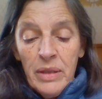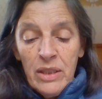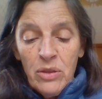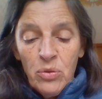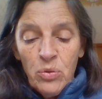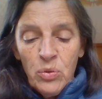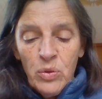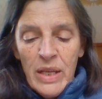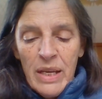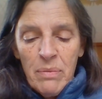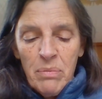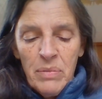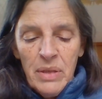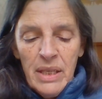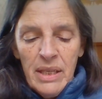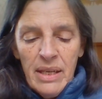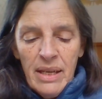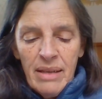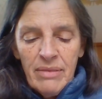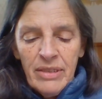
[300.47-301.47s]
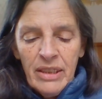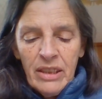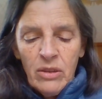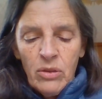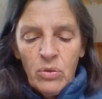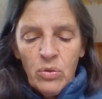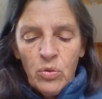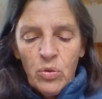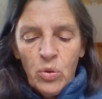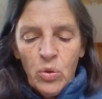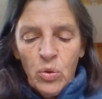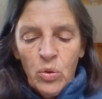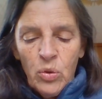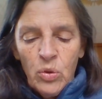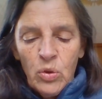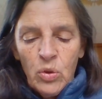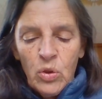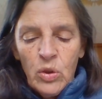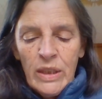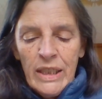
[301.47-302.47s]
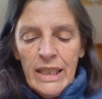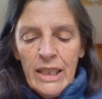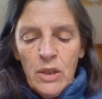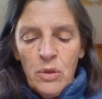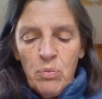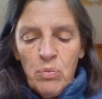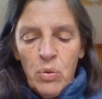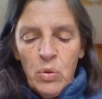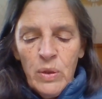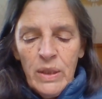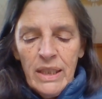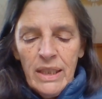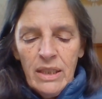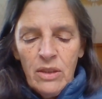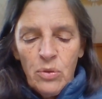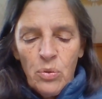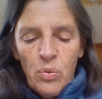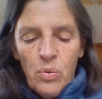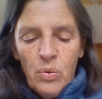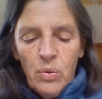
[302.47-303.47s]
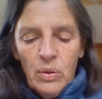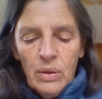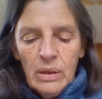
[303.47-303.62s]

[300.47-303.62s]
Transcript: est soudain mis à votre disposition.